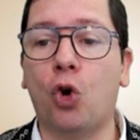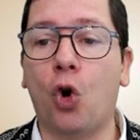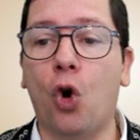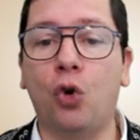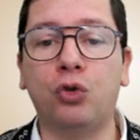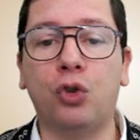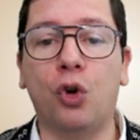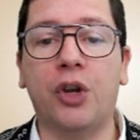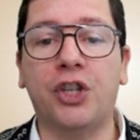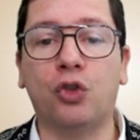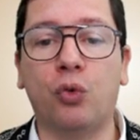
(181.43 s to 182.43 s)
contro
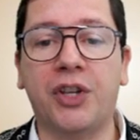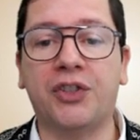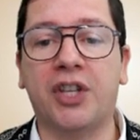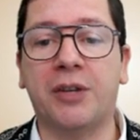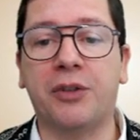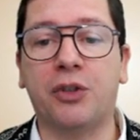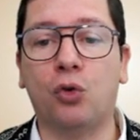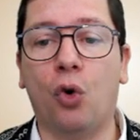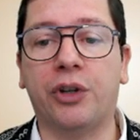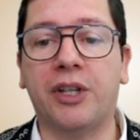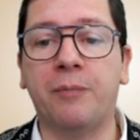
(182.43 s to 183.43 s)
i suoi
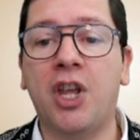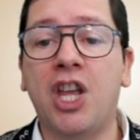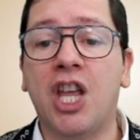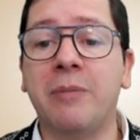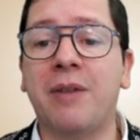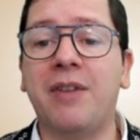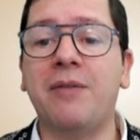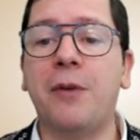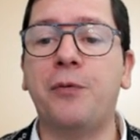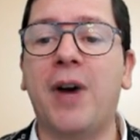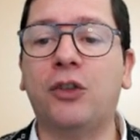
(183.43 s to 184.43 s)
servitori e mi
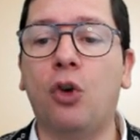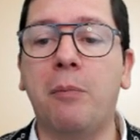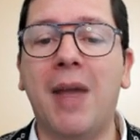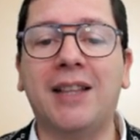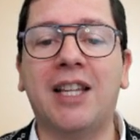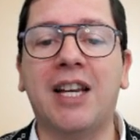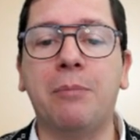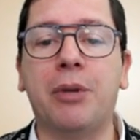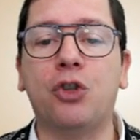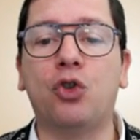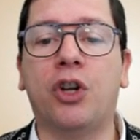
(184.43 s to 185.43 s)
aveva fatto mettere in
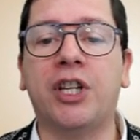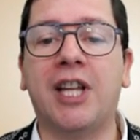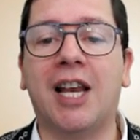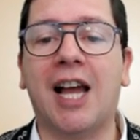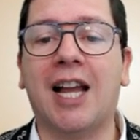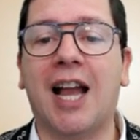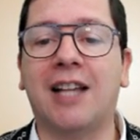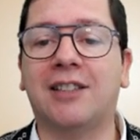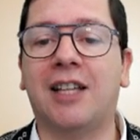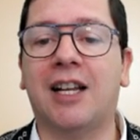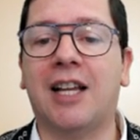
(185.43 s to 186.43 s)
prigione nella
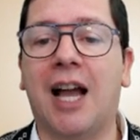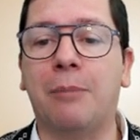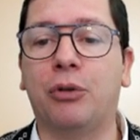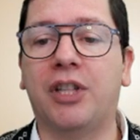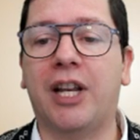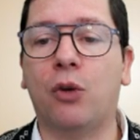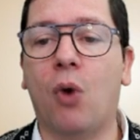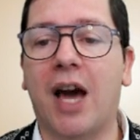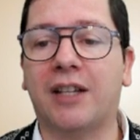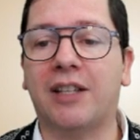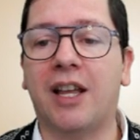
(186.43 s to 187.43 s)
casa del capo delle
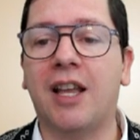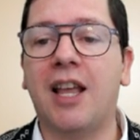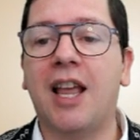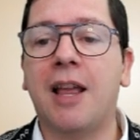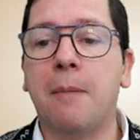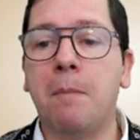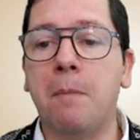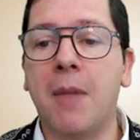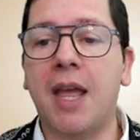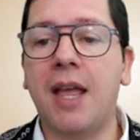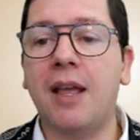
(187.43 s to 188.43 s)
guardie,
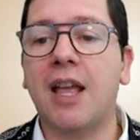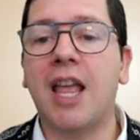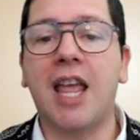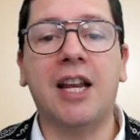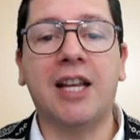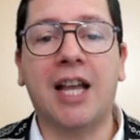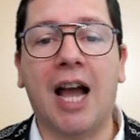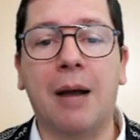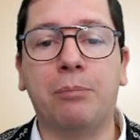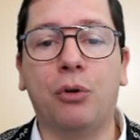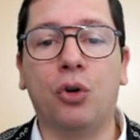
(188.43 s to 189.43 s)
me e il
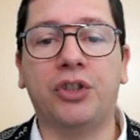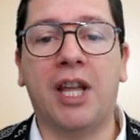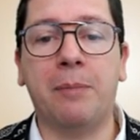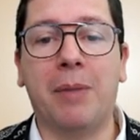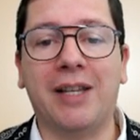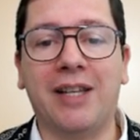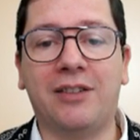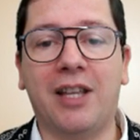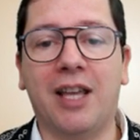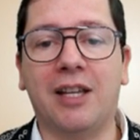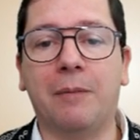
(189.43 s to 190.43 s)
capo dei
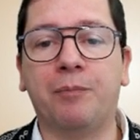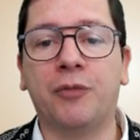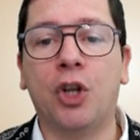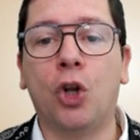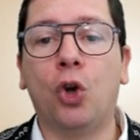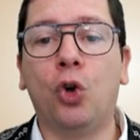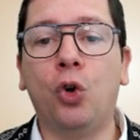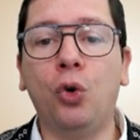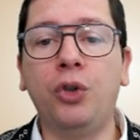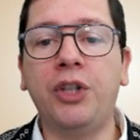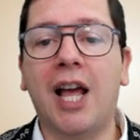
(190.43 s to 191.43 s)
panettieri.
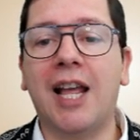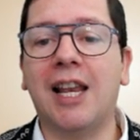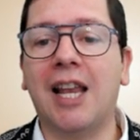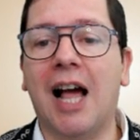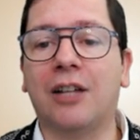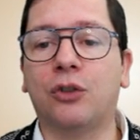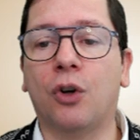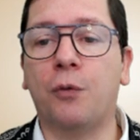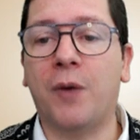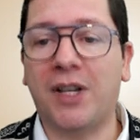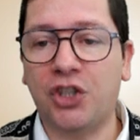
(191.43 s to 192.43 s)
L'un e l'altro
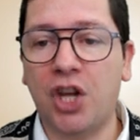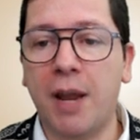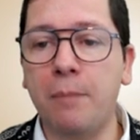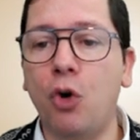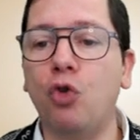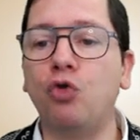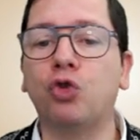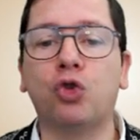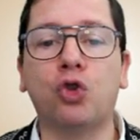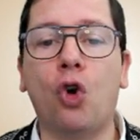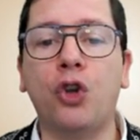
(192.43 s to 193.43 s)
facemmo un
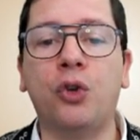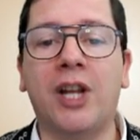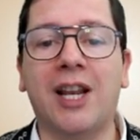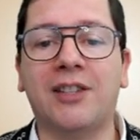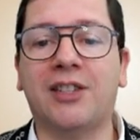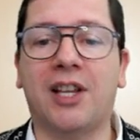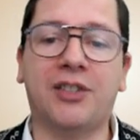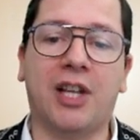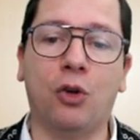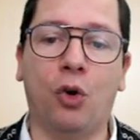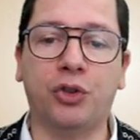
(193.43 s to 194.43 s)
sogno nella
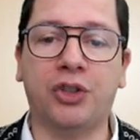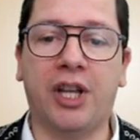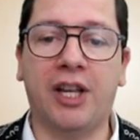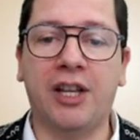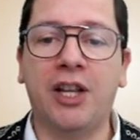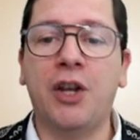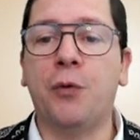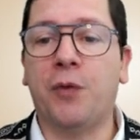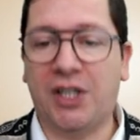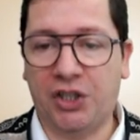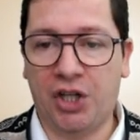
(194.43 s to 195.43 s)
stessa notte,
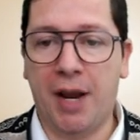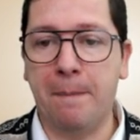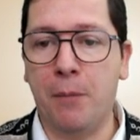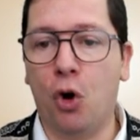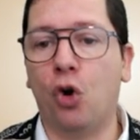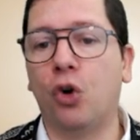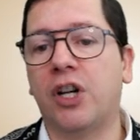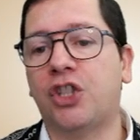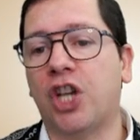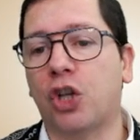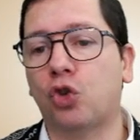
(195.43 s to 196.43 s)
facemmo
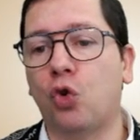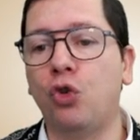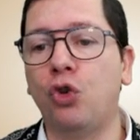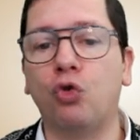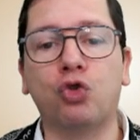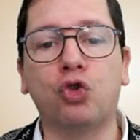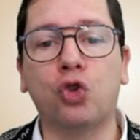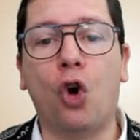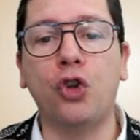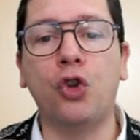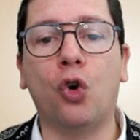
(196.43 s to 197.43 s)
ciascuno un
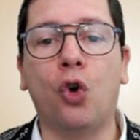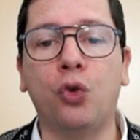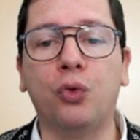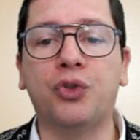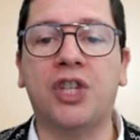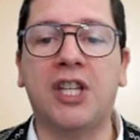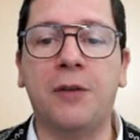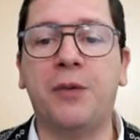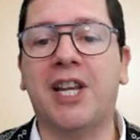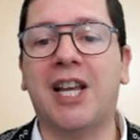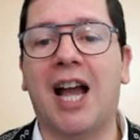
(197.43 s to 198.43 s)
sogno con un
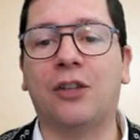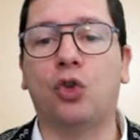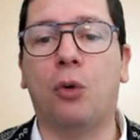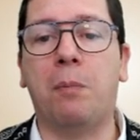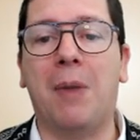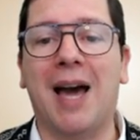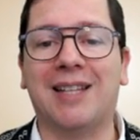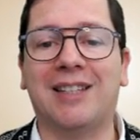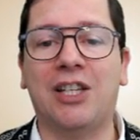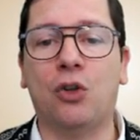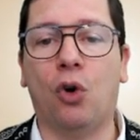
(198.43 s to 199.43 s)
significato
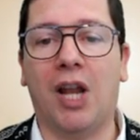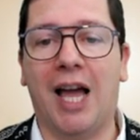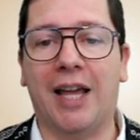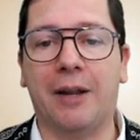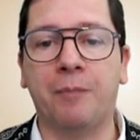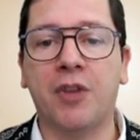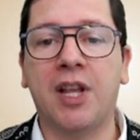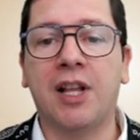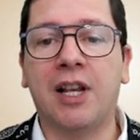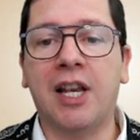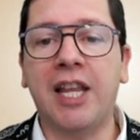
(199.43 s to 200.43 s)
particolare.
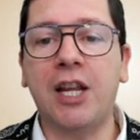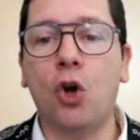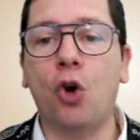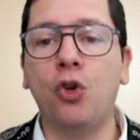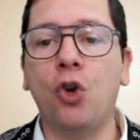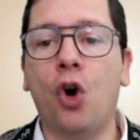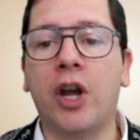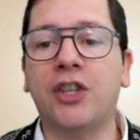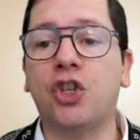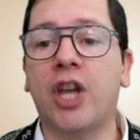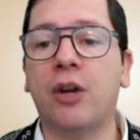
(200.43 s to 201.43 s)
Lì con noi
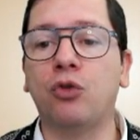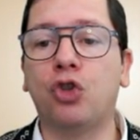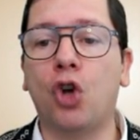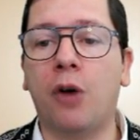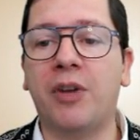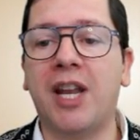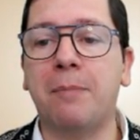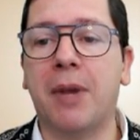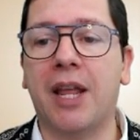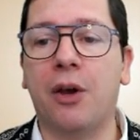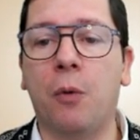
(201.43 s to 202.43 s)
c'era un giovane
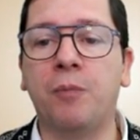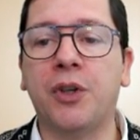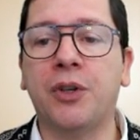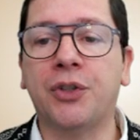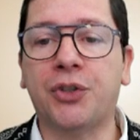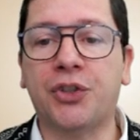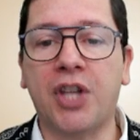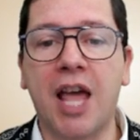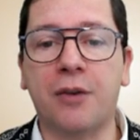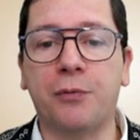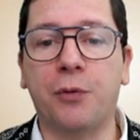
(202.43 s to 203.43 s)
ebreo,
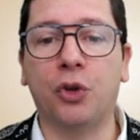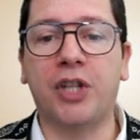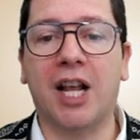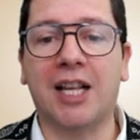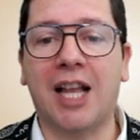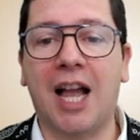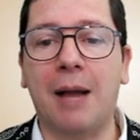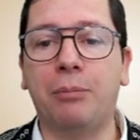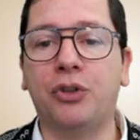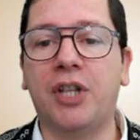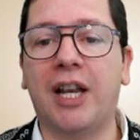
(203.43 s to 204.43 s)
servo del
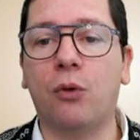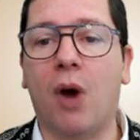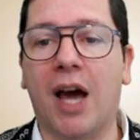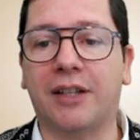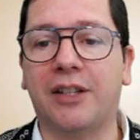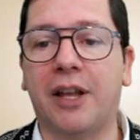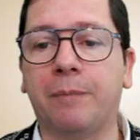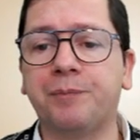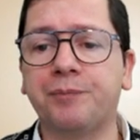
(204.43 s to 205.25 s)
capo delle guardie